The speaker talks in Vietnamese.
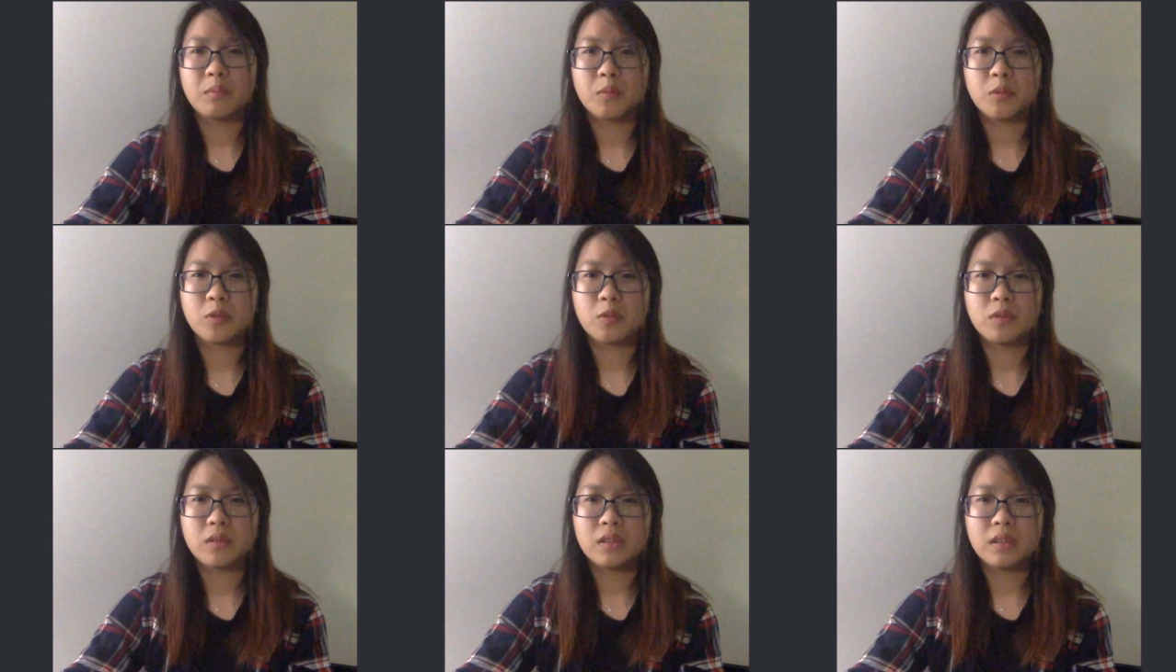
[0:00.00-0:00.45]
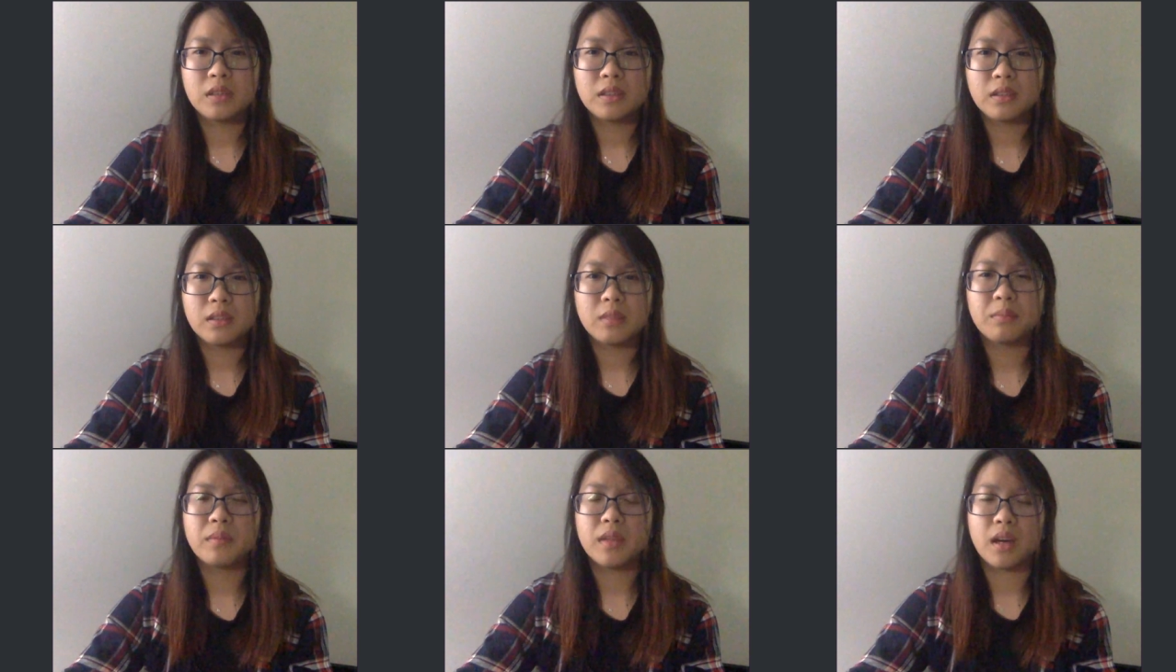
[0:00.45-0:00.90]

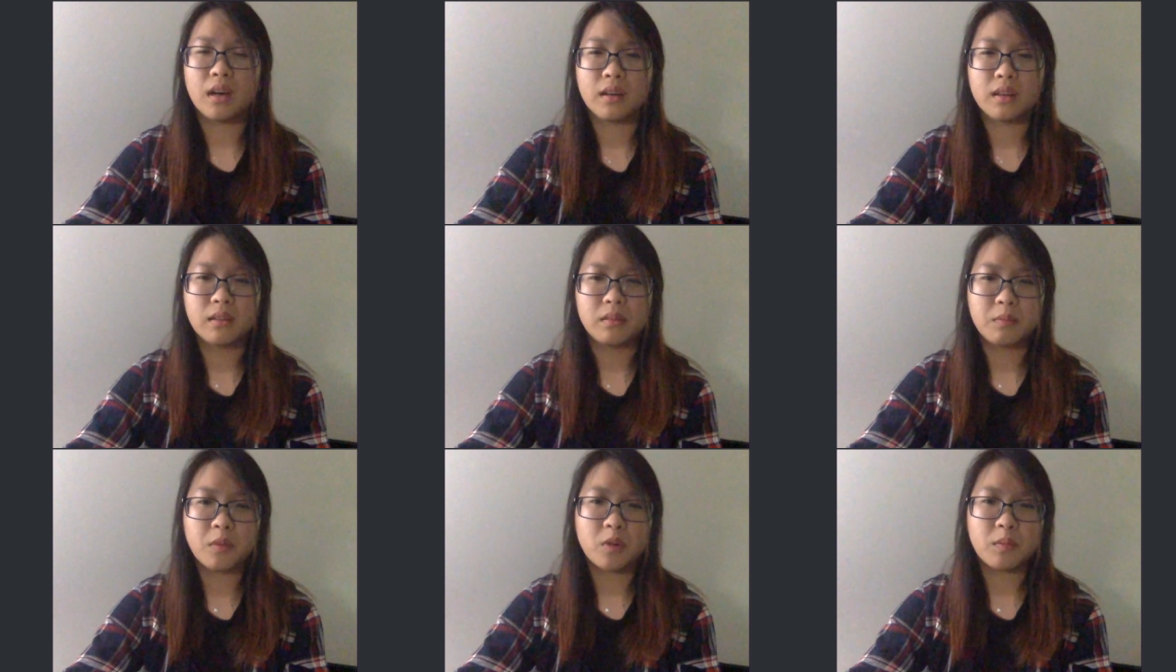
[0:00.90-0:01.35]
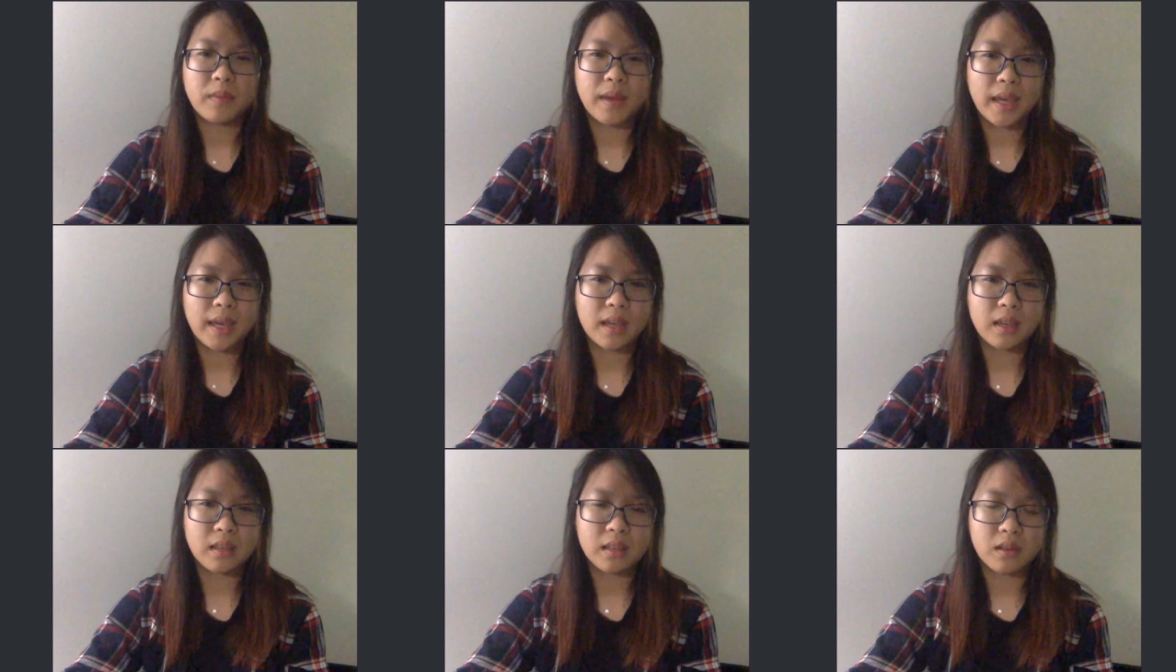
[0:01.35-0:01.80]
muốn giúp đỡ bố
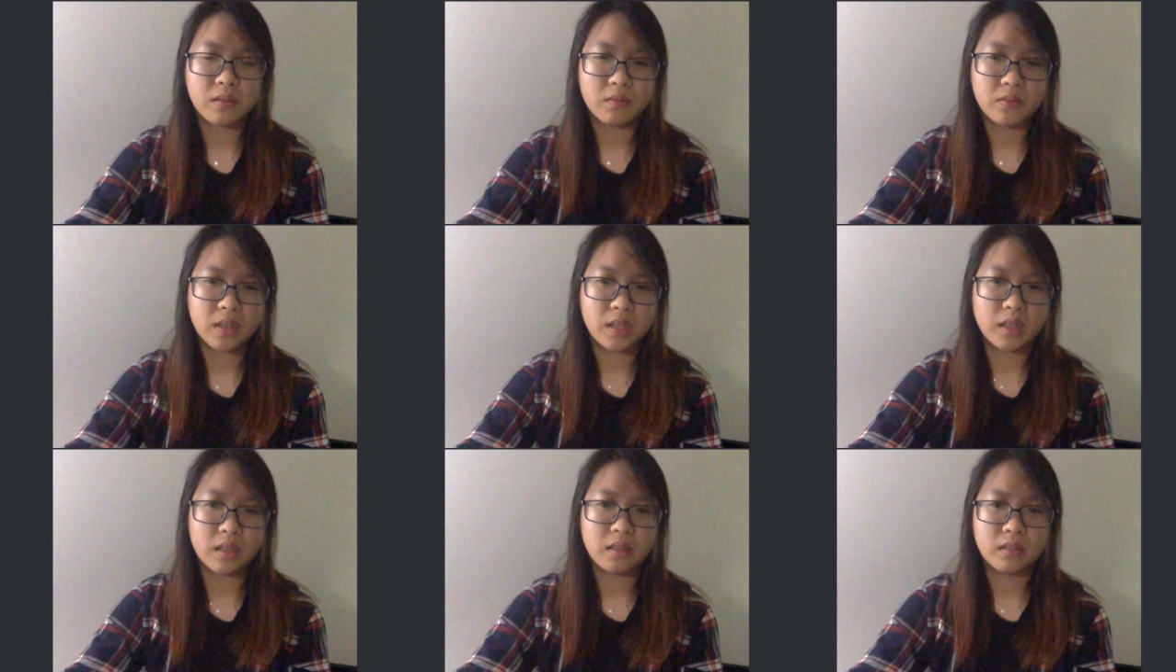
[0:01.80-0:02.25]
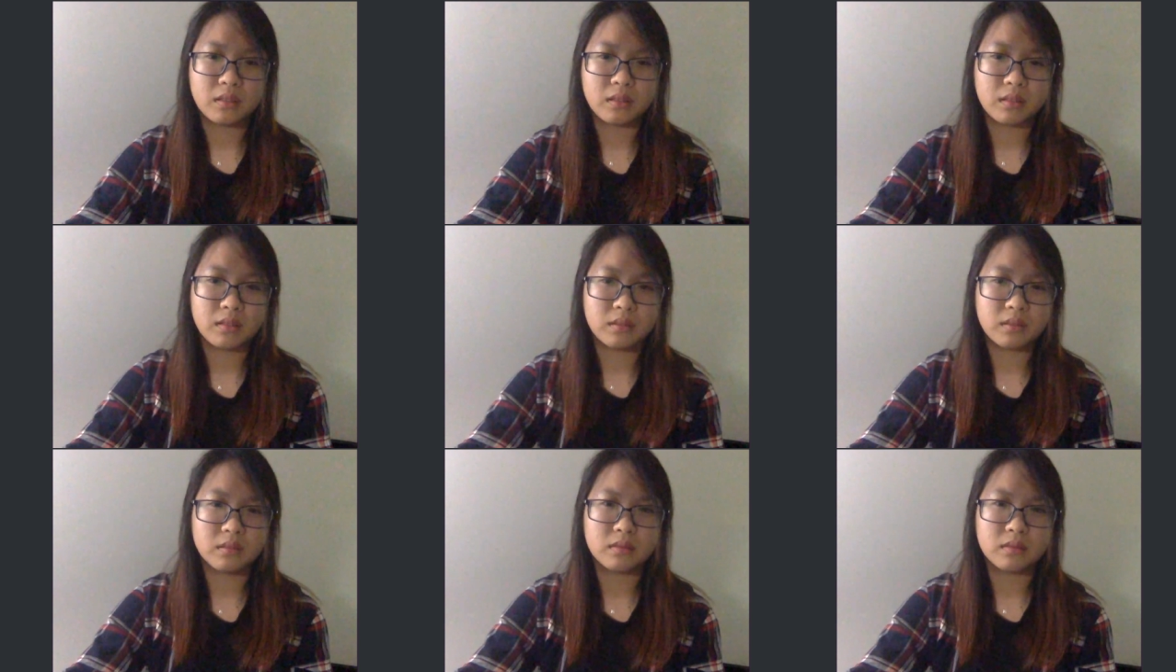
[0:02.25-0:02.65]
mẹ trong việc